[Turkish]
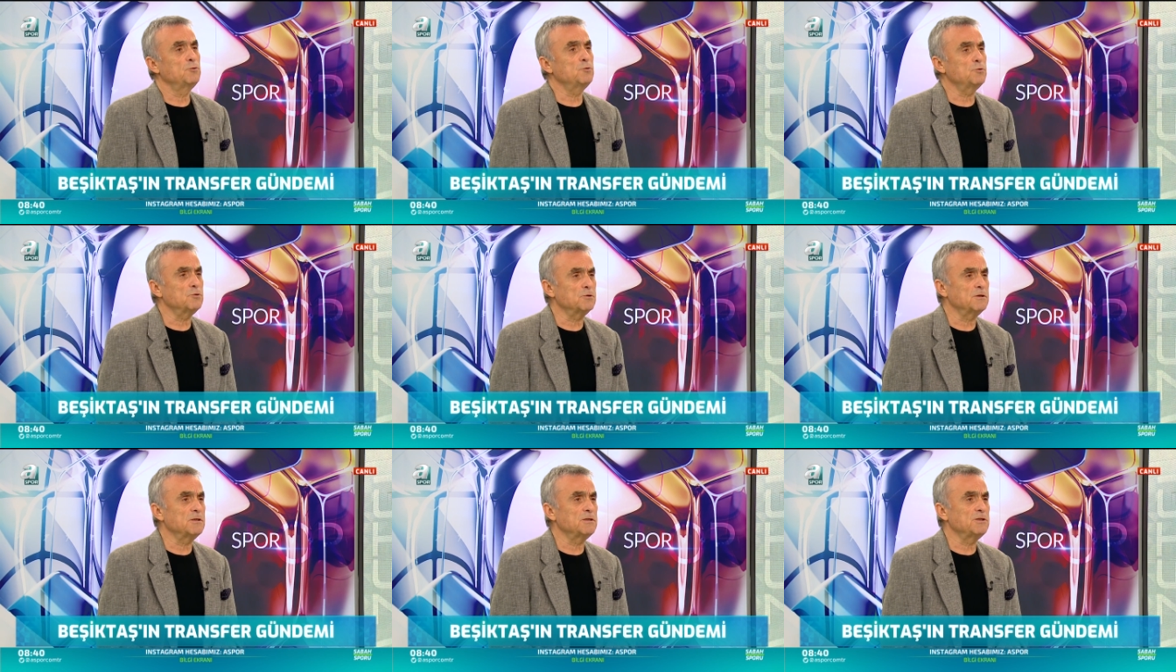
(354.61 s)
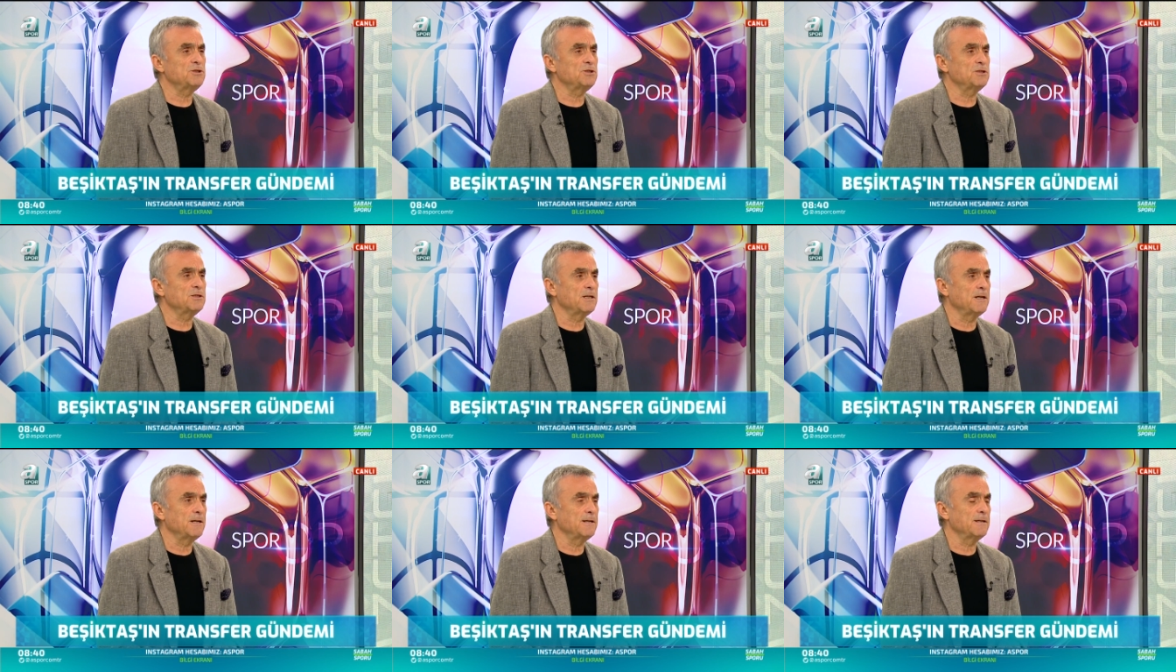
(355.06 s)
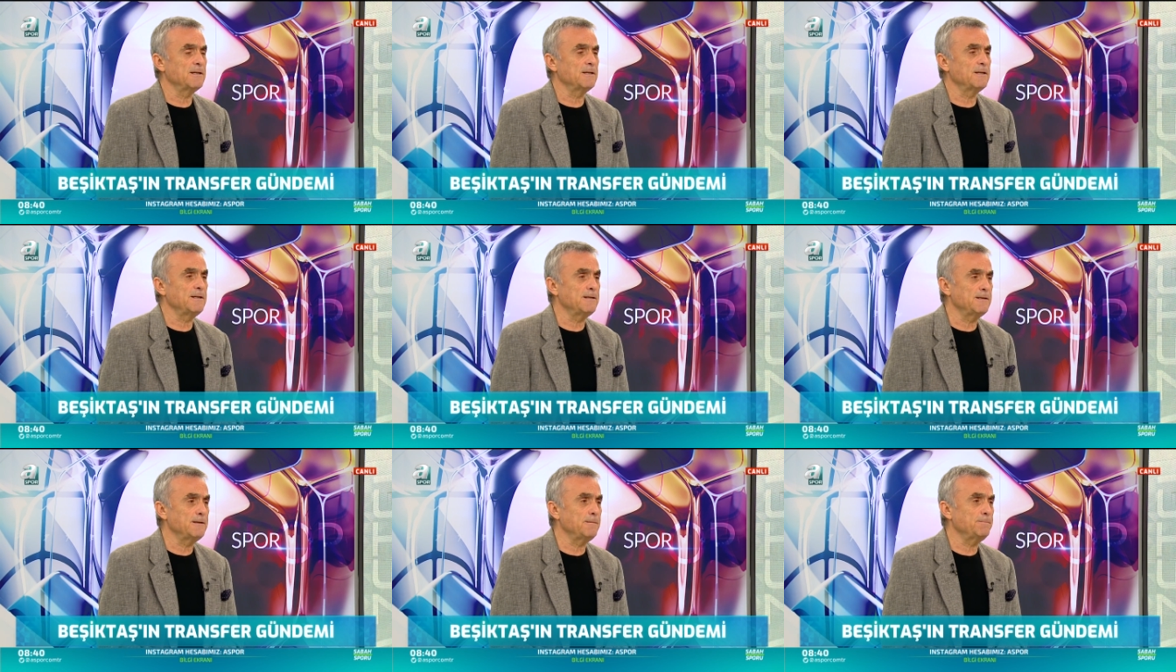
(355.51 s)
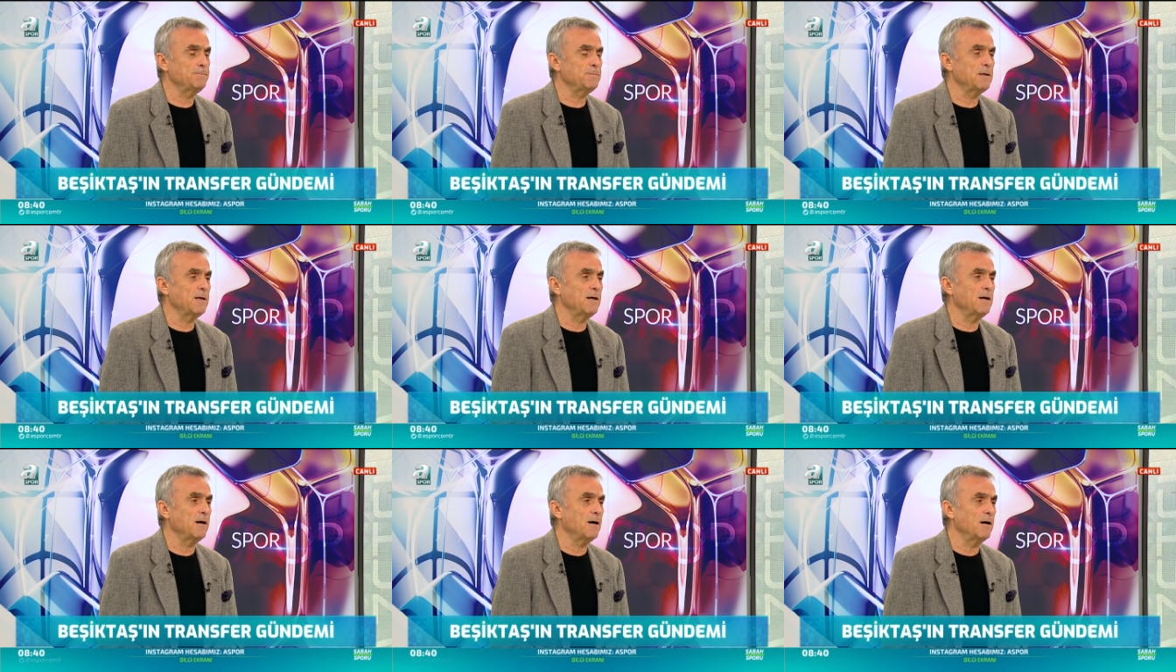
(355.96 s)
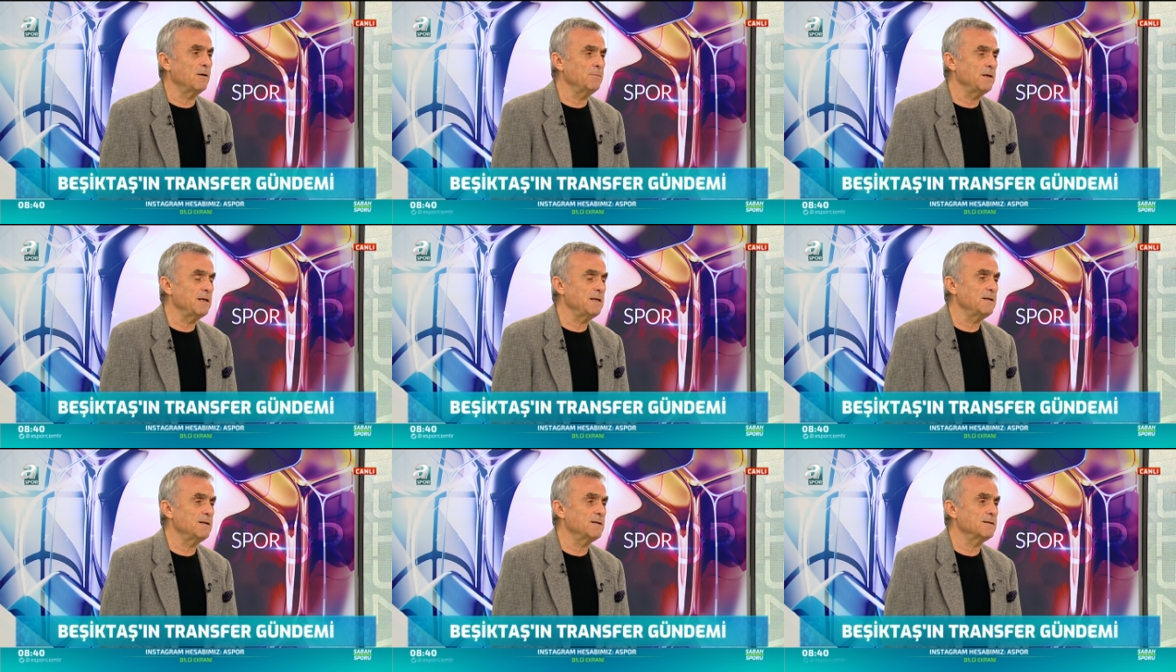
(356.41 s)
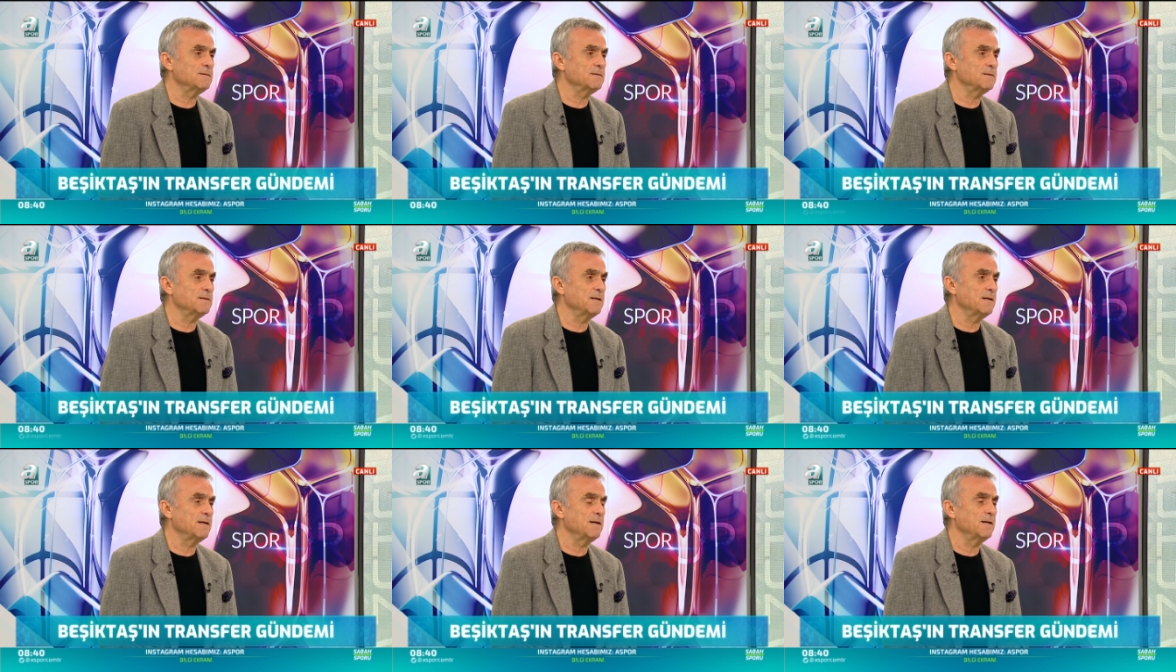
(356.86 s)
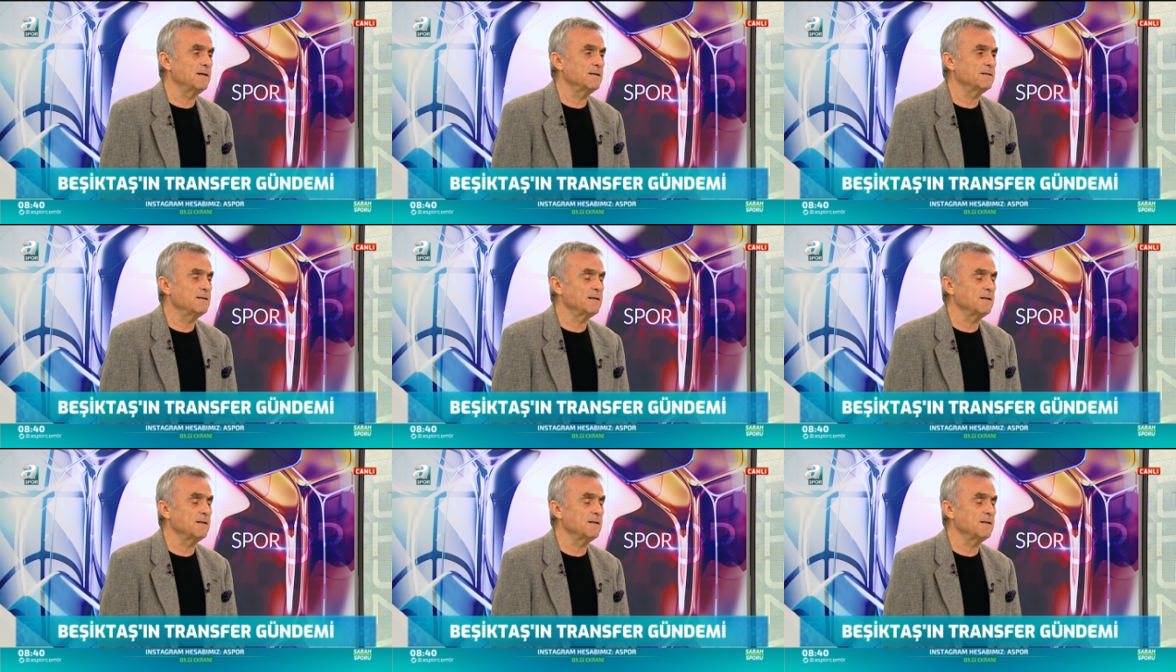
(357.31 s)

yurt dışına gidip de ameliyatına,